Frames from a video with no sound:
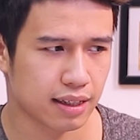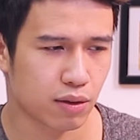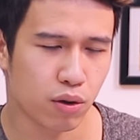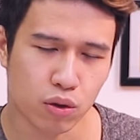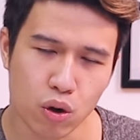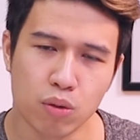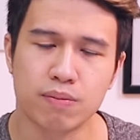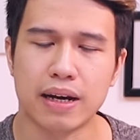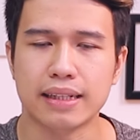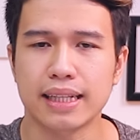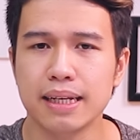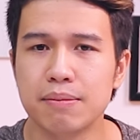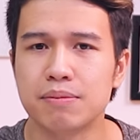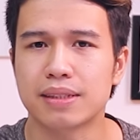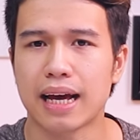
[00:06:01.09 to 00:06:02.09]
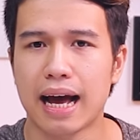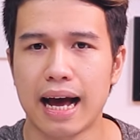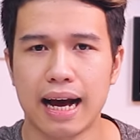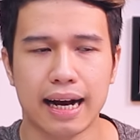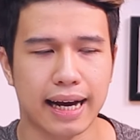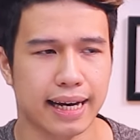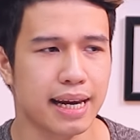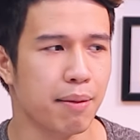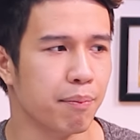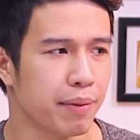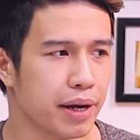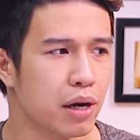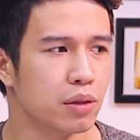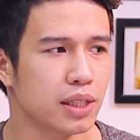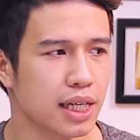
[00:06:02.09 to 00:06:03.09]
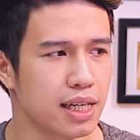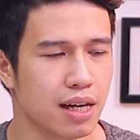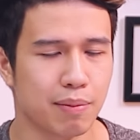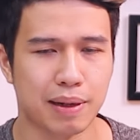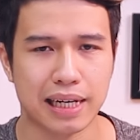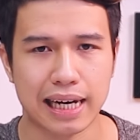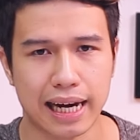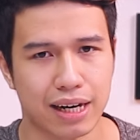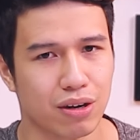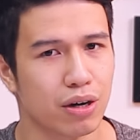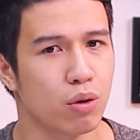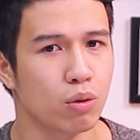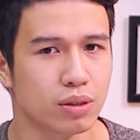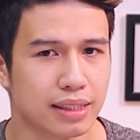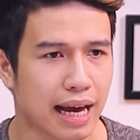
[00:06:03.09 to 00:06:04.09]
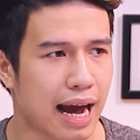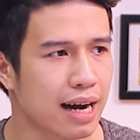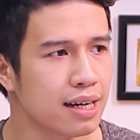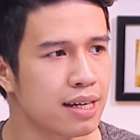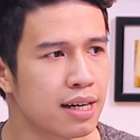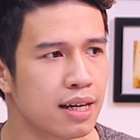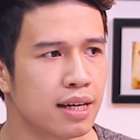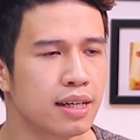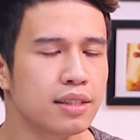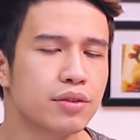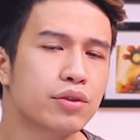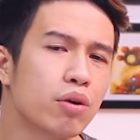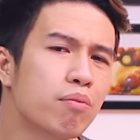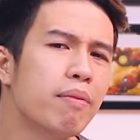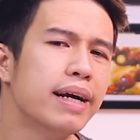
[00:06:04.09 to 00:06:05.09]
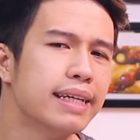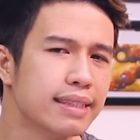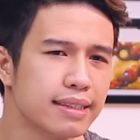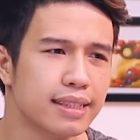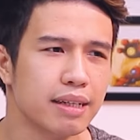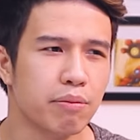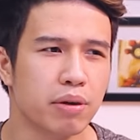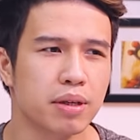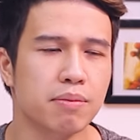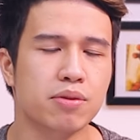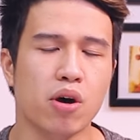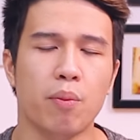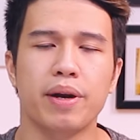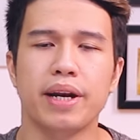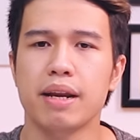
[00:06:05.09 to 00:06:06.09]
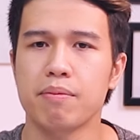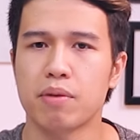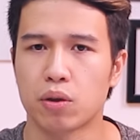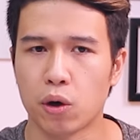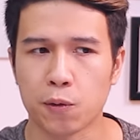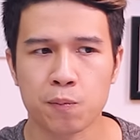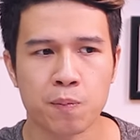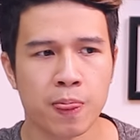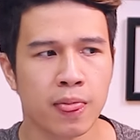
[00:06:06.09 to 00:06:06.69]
cuối cùng đã tìm ra cái điểm yếu trước người màn hình này đó là độ sáng trung bình chỉ 160 nits mà thôi